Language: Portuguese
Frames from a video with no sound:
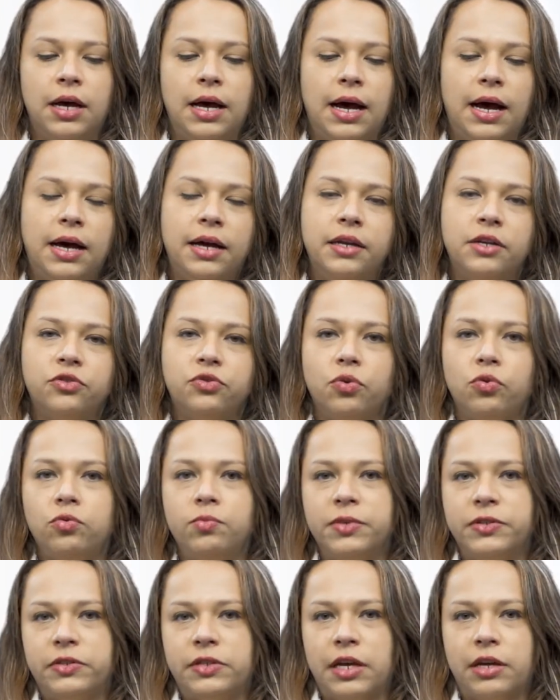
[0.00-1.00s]
áreas,
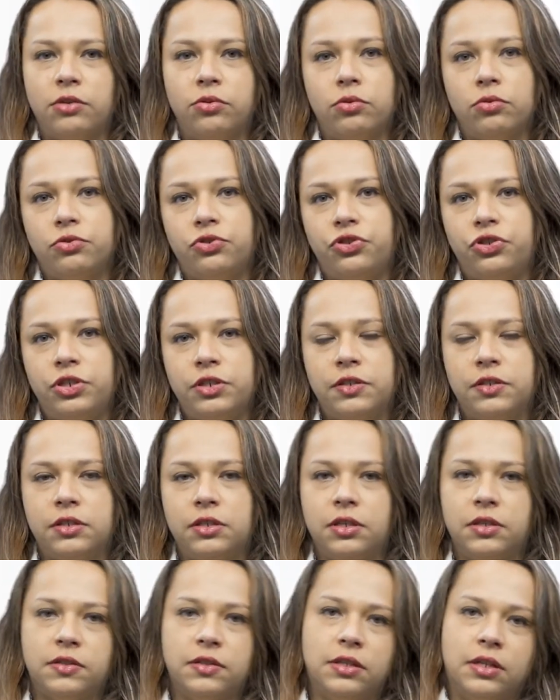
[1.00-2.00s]
algumas tecnologias,
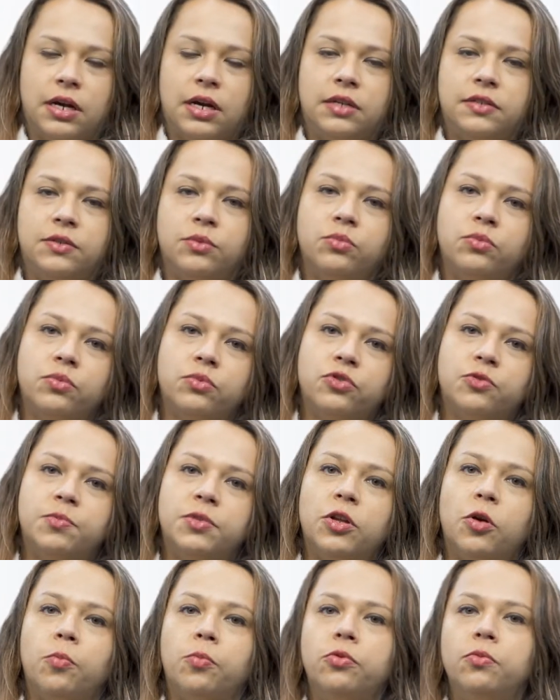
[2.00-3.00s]
que a Santa Casa é um
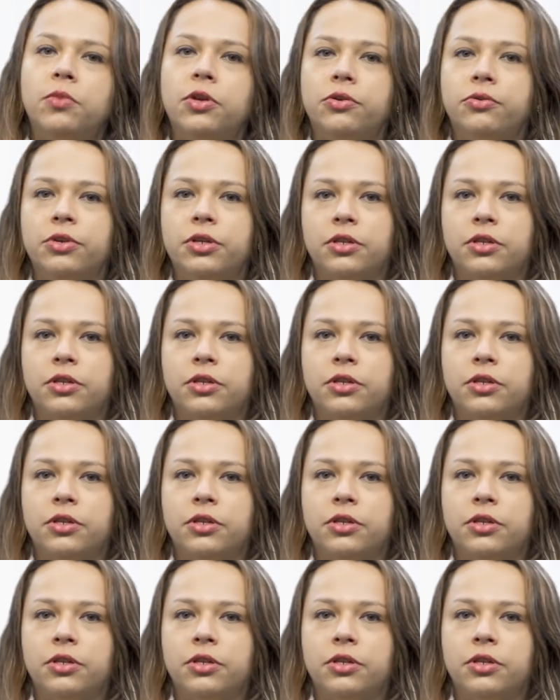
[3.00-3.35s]
hospital público,